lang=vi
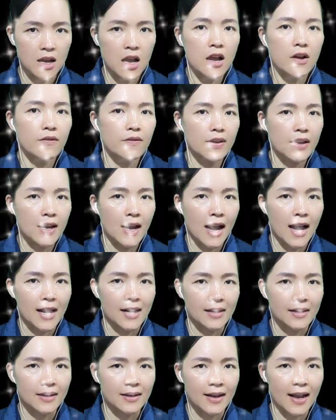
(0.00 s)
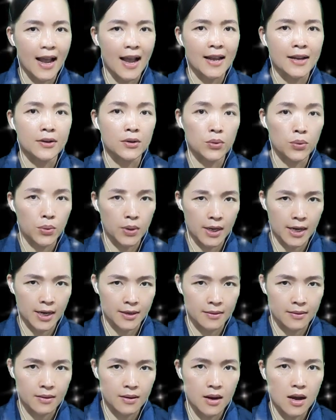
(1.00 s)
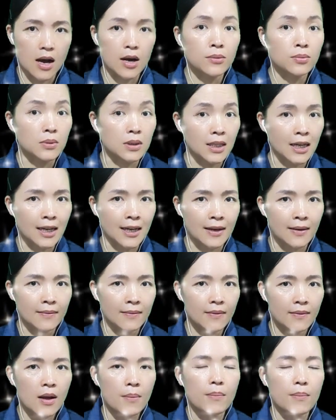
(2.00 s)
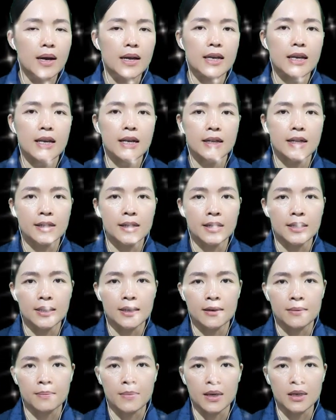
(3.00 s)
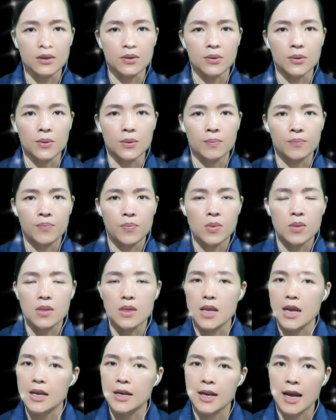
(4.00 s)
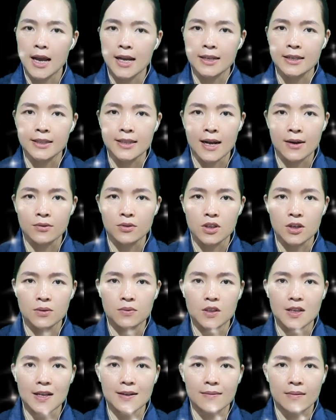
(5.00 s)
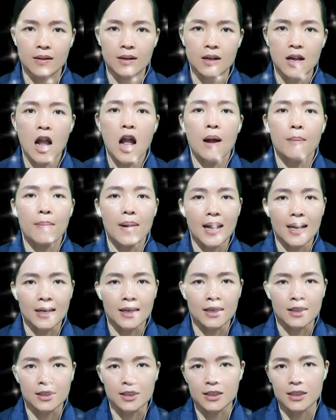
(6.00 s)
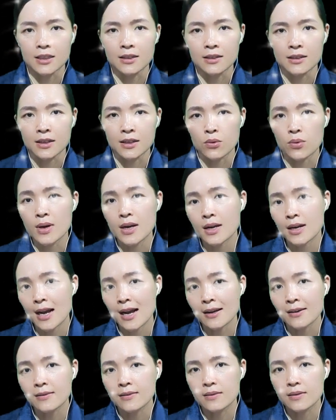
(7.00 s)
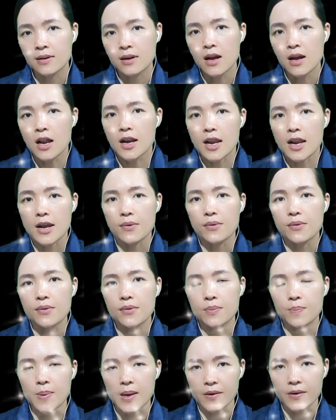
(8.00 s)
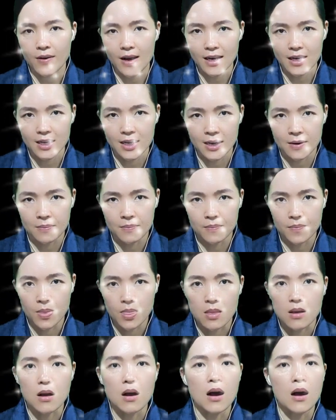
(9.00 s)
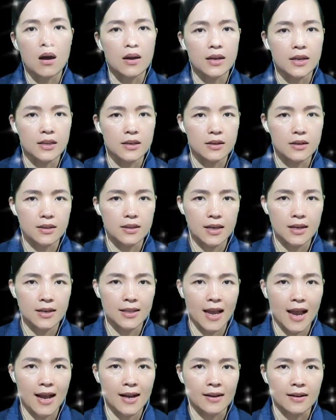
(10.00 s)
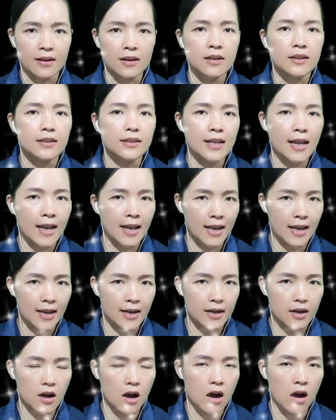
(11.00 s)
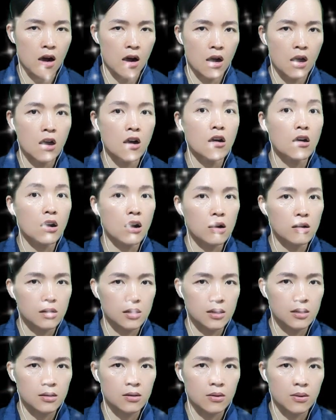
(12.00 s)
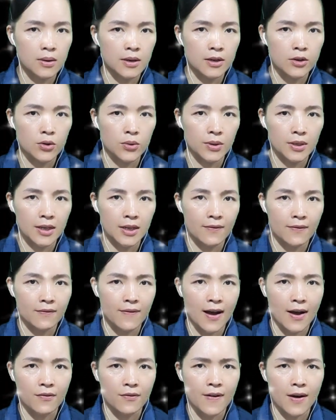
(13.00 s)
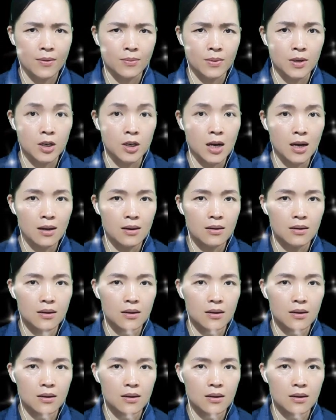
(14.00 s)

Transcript: Vì hắn ngại Cụ Hiệt, ông Tị, mấy người thường mất ngủ nên hay dạo trong sân, mặc trời khuya khoắt. Nếu bị phát hiện, coi như tên Thang sẽ khó có cơ hội đột nhập vào phòng nữa.